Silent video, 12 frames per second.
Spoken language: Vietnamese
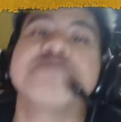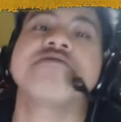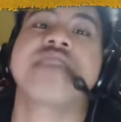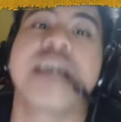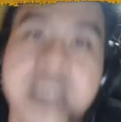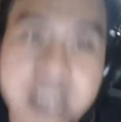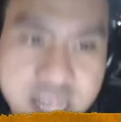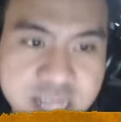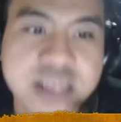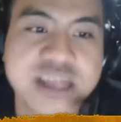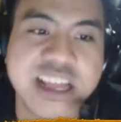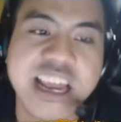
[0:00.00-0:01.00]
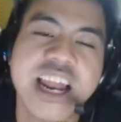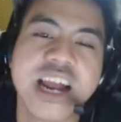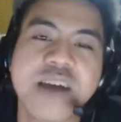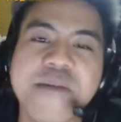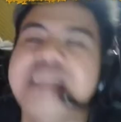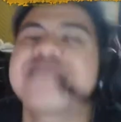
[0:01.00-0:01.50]
sự thật thế nên là
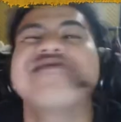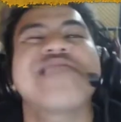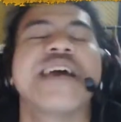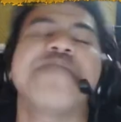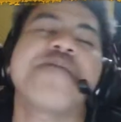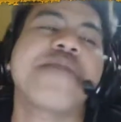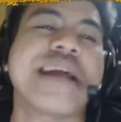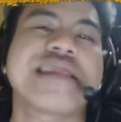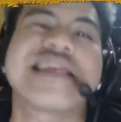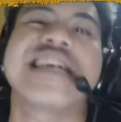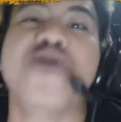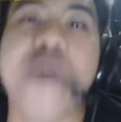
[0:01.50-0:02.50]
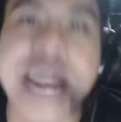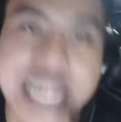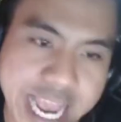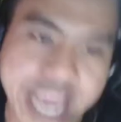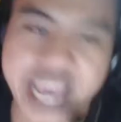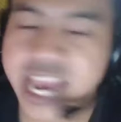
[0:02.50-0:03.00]
các bạn cứ thế mà các bạn tính toàn
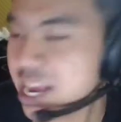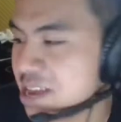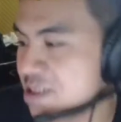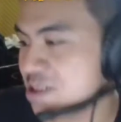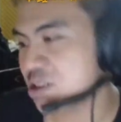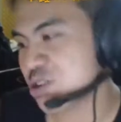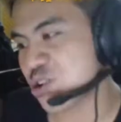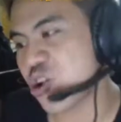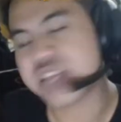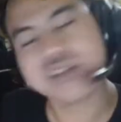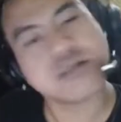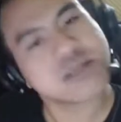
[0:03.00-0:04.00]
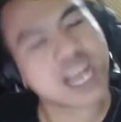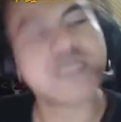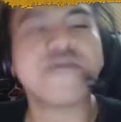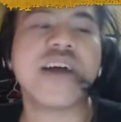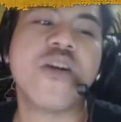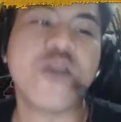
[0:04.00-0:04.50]
nhé nó là sự thật
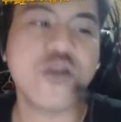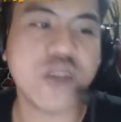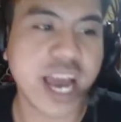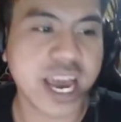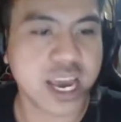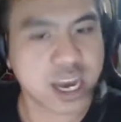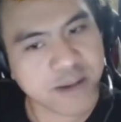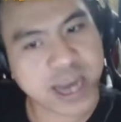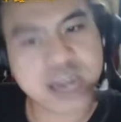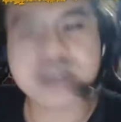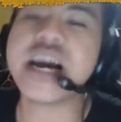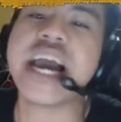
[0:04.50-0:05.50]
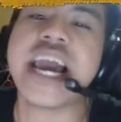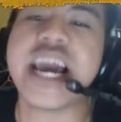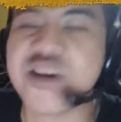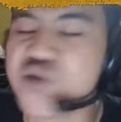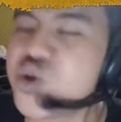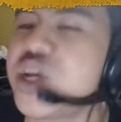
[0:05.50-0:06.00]
vãi lồn luôn đấy các bạn cứ nghe
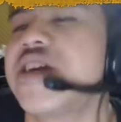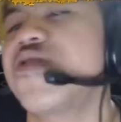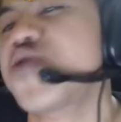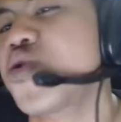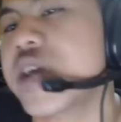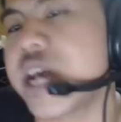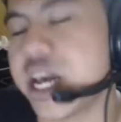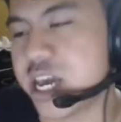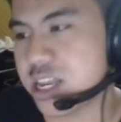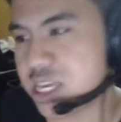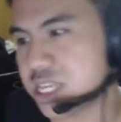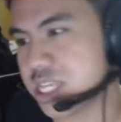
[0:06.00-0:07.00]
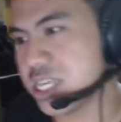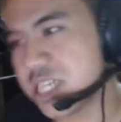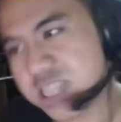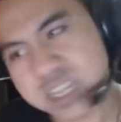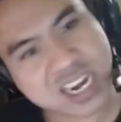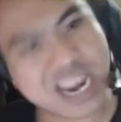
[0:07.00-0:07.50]
câu chuyện đấy của tôi kể thì
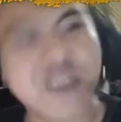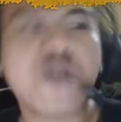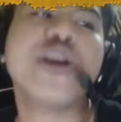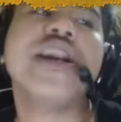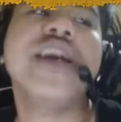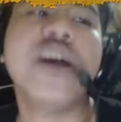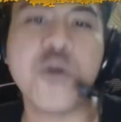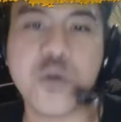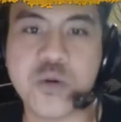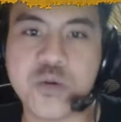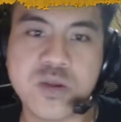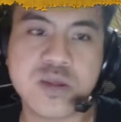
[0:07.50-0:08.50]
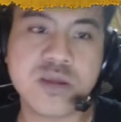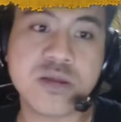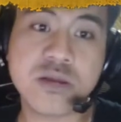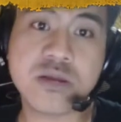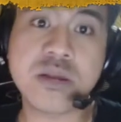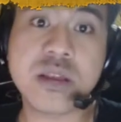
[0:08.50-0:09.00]
kéo nói điều
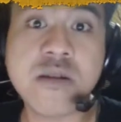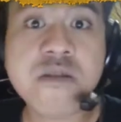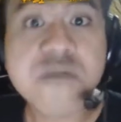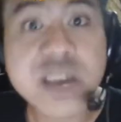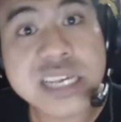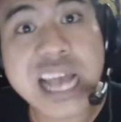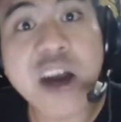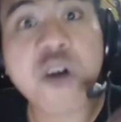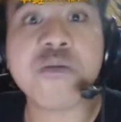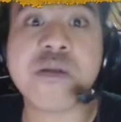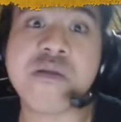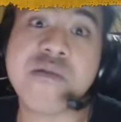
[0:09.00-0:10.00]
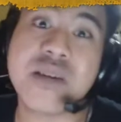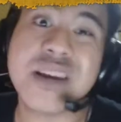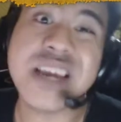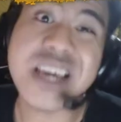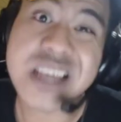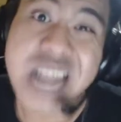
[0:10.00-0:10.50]
nhớ về sau mà còn lại
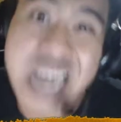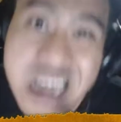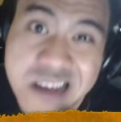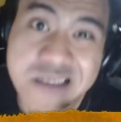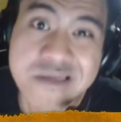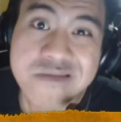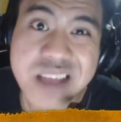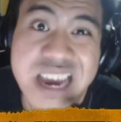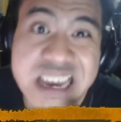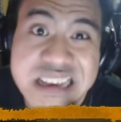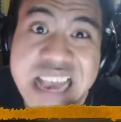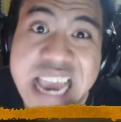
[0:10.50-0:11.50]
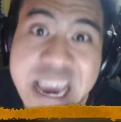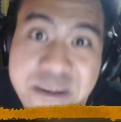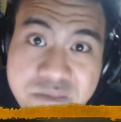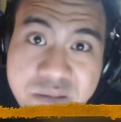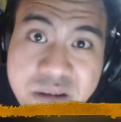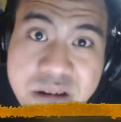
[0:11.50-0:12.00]
đi nha thầy xem
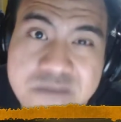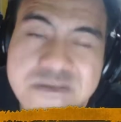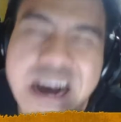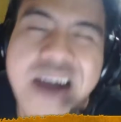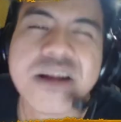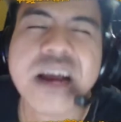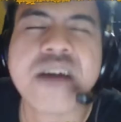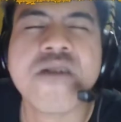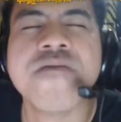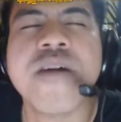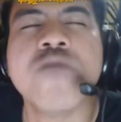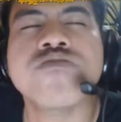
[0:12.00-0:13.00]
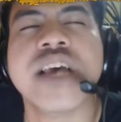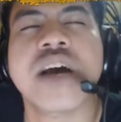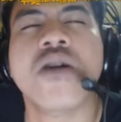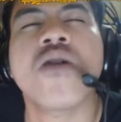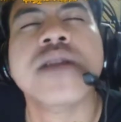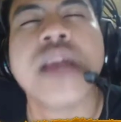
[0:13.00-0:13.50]
bảo thầy có vong trẻ
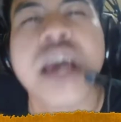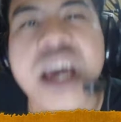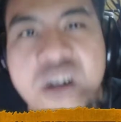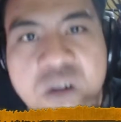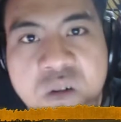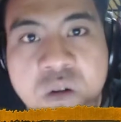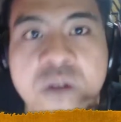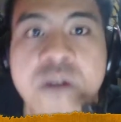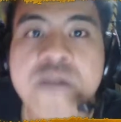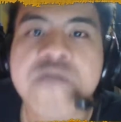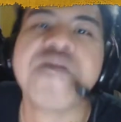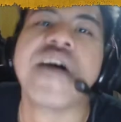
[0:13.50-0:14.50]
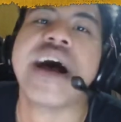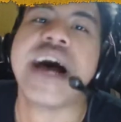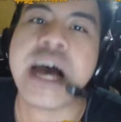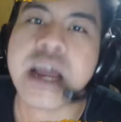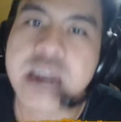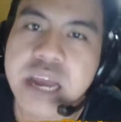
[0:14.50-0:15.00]
con theo
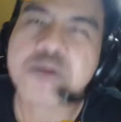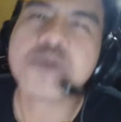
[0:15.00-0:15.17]
phà đeo